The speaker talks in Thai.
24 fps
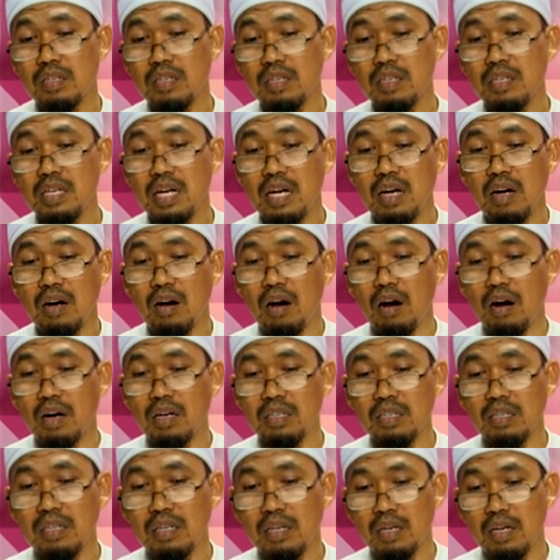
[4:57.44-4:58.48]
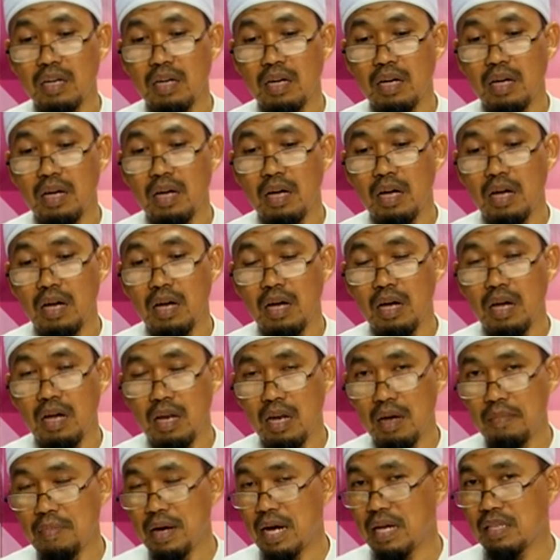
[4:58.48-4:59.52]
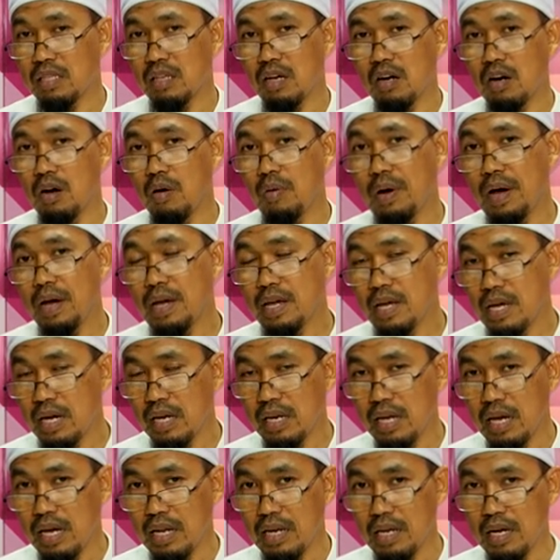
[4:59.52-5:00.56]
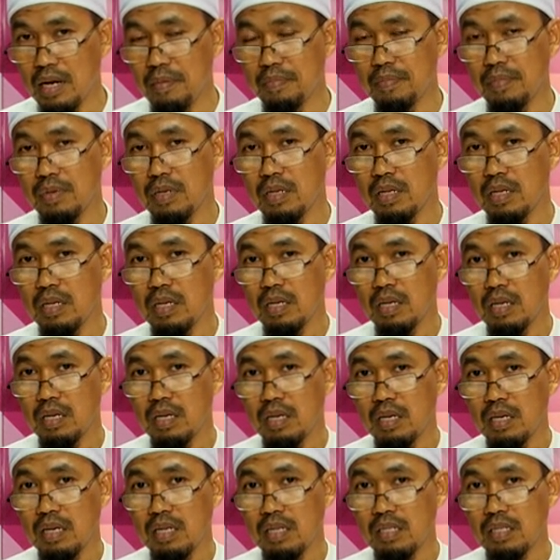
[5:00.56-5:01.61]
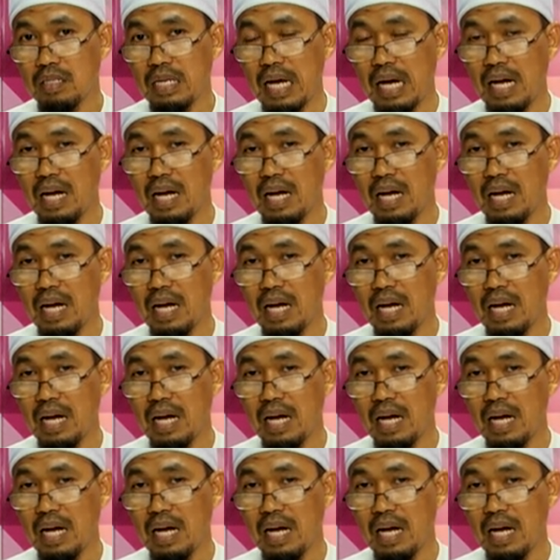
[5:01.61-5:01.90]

เรื่องของ ละหมาดตะรอเวห์เองเนี่ยนะครับจาก